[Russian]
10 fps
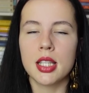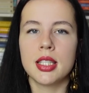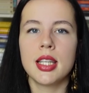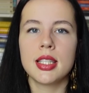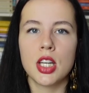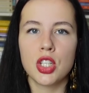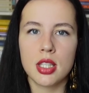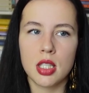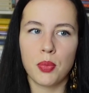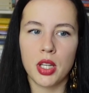Здесь даже
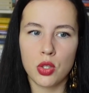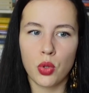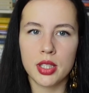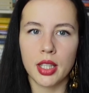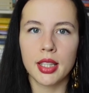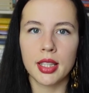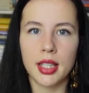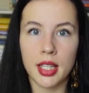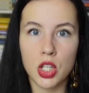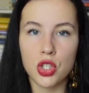если происходят какие-то
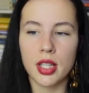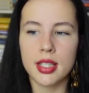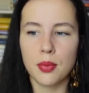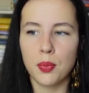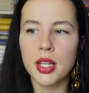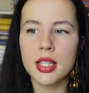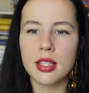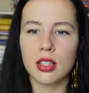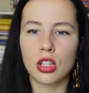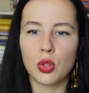трагичные
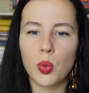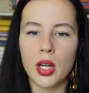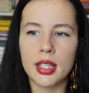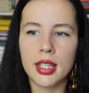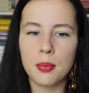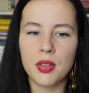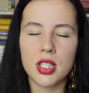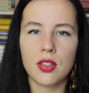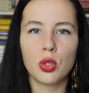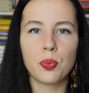события, то они мы
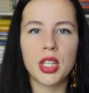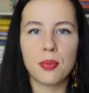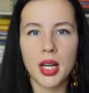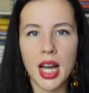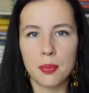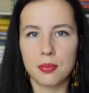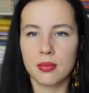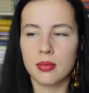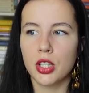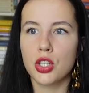все равно понимаем,
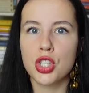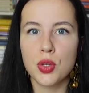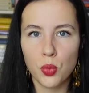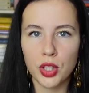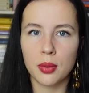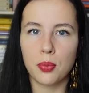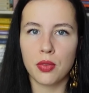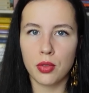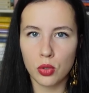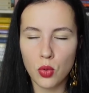к чему это
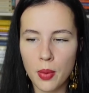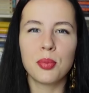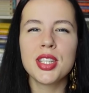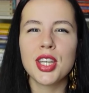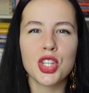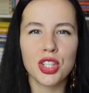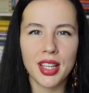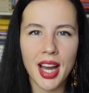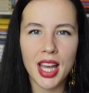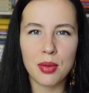привело. Мы не
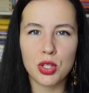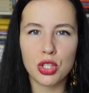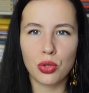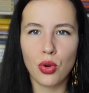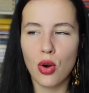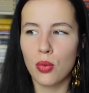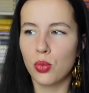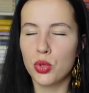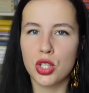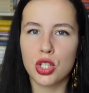ожидаем, что
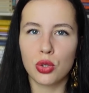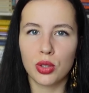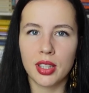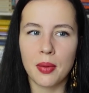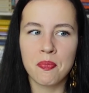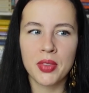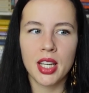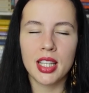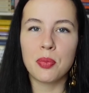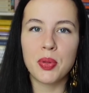будет что-то
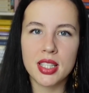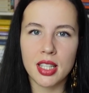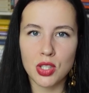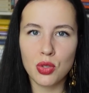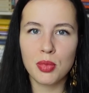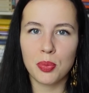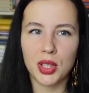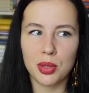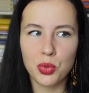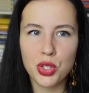непредсказуемое,
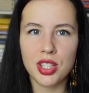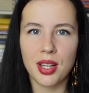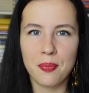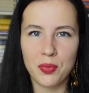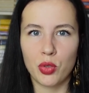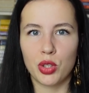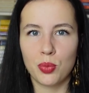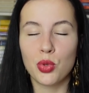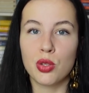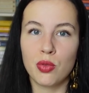потому что ну вот,
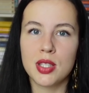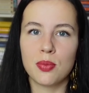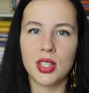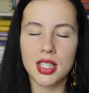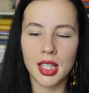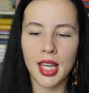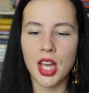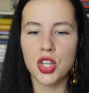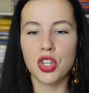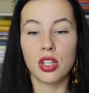мы уже видим
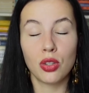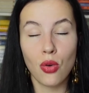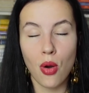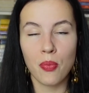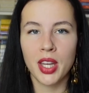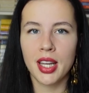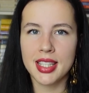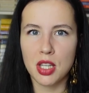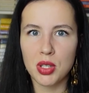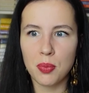настоящее. Но,
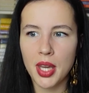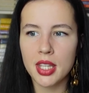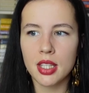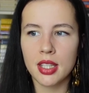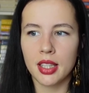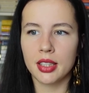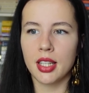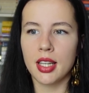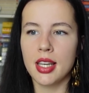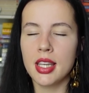тем не менее,
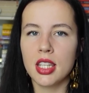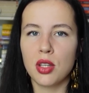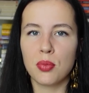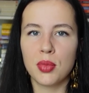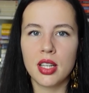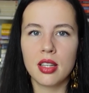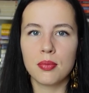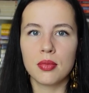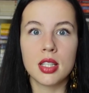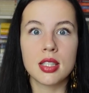некоторые линии
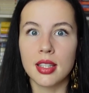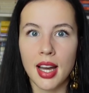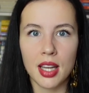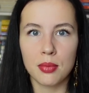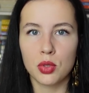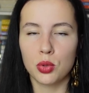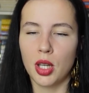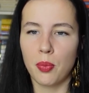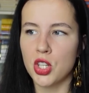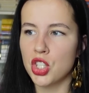мы не знаем,
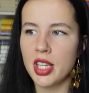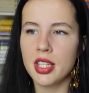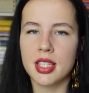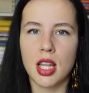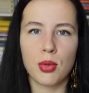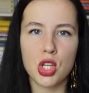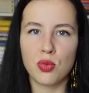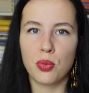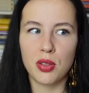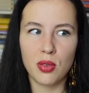куда пошли, не знаем, к
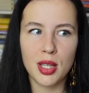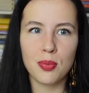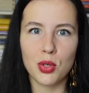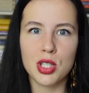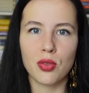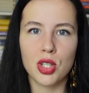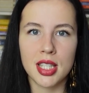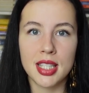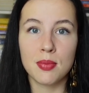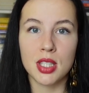чему привели, просто вот
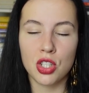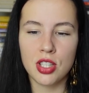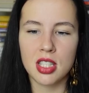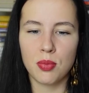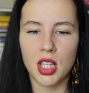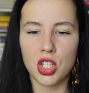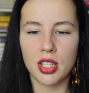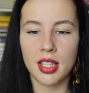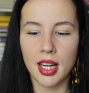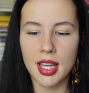следим за жизнями
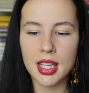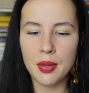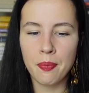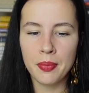наших героинь